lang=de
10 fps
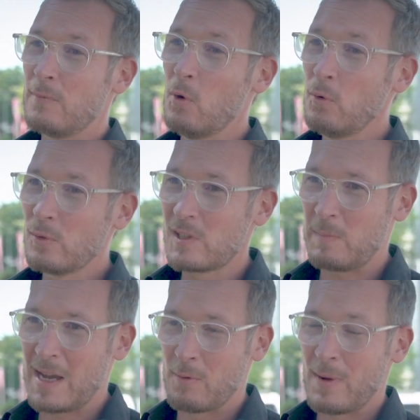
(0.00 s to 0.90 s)

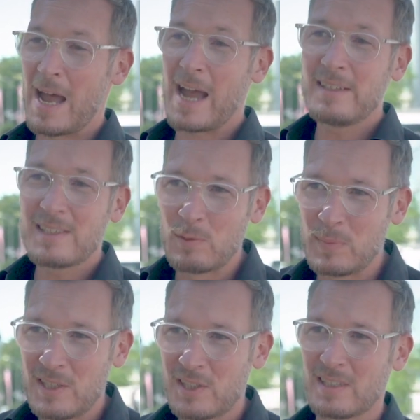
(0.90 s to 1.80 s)
Wohnungsbau
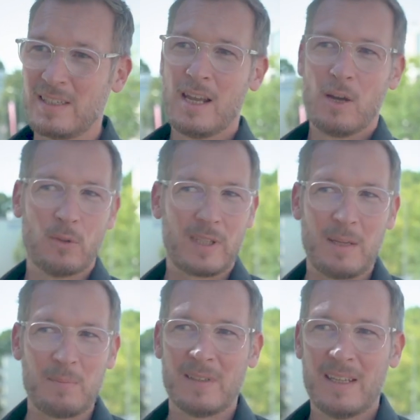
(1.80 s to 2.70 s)
einzumischen oder
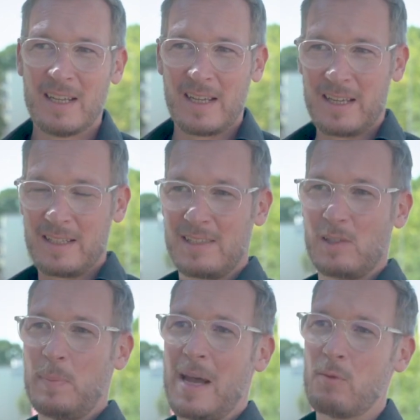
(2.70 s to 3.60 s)
eben äh,
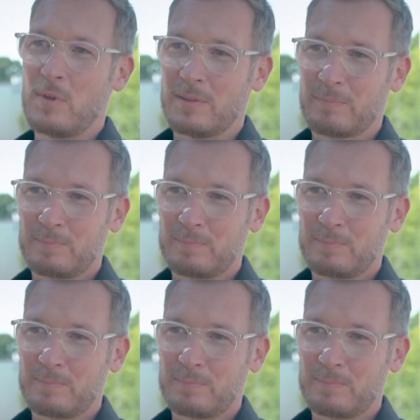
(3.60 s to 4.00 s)
zu bauen.